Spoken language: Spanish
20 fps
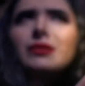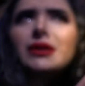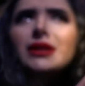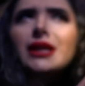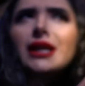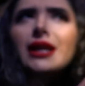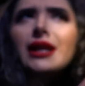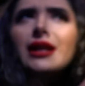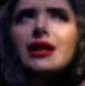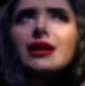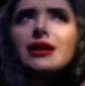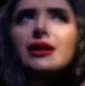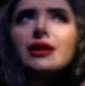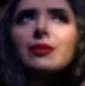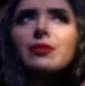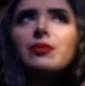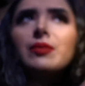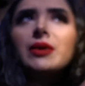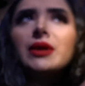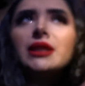tiempo crees
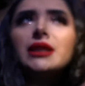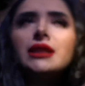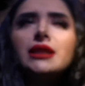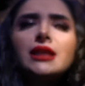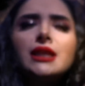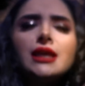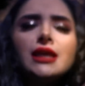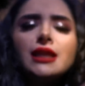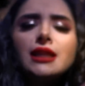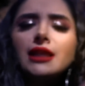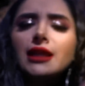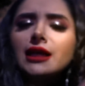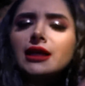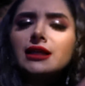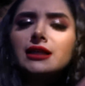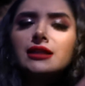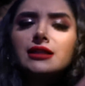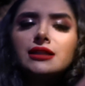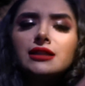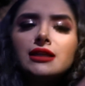que es el
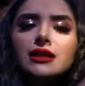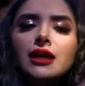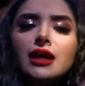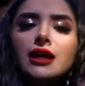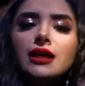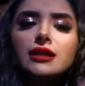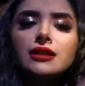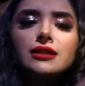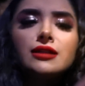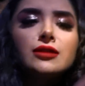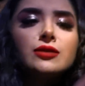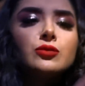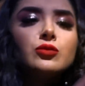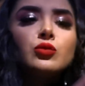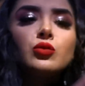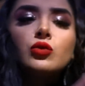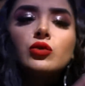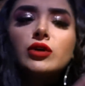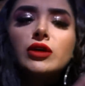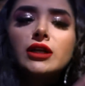tiempo adecuado para estar
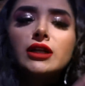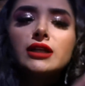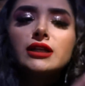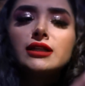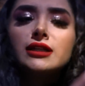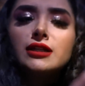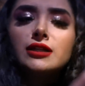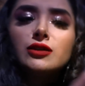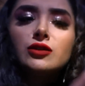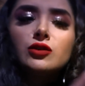con alguien?